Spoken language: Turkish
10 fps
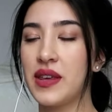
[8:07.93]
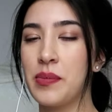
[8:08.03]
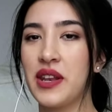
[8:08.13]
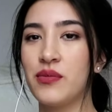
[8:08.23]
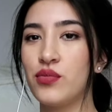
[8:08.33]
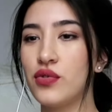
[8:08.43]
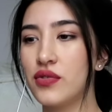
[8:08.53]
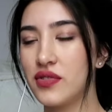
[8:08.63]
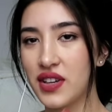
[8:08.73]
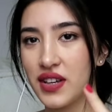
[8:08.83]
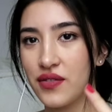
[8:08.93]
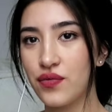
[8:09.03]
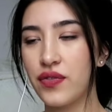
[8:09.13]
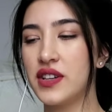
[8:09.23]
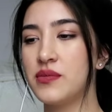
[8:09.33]
Peki benim bu
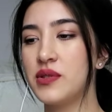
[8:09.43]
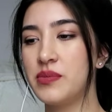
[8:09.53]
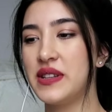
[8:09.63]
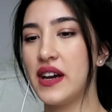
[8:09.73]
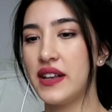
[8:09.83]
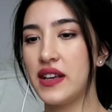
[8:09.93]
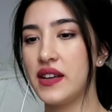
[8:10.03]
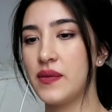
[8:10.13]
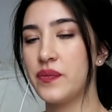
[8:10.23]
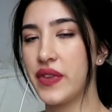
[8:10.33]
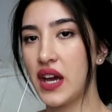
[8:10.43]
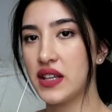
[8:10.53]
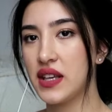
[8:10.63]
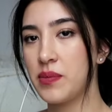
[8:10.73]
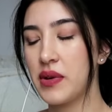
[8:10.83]
farımı bir tane
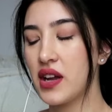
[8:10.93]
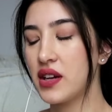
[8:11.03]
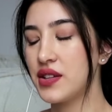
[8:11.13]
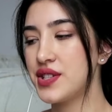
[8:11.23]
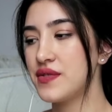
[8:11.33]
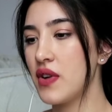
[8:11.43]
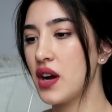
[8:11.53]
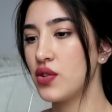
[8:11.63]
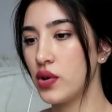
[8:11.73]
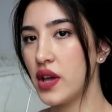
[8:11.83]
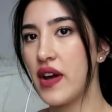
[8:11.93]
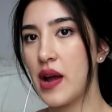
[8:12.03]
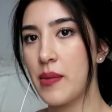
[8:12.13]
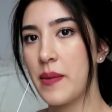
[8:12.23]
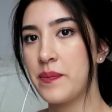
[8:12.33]
erkek bir arkadaşım vardı. Ona
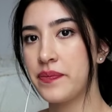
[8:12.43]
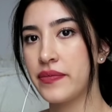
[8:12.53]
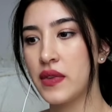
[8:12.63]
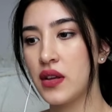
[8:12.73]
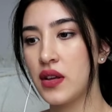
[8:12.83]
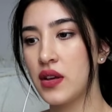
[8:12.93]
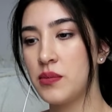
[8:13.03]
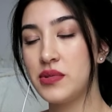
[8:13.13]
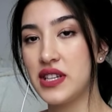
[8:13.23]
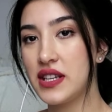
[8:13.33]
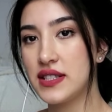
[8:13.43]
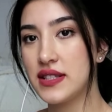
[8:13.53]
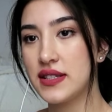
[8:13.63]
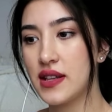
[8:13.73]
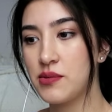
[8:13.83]
vermem. Bir şey
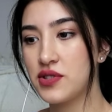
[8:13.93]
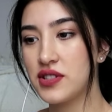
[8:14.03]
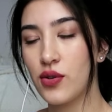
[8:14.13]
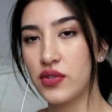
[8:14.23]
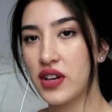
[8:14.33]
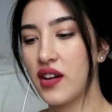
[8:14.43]
için istemişti. Onda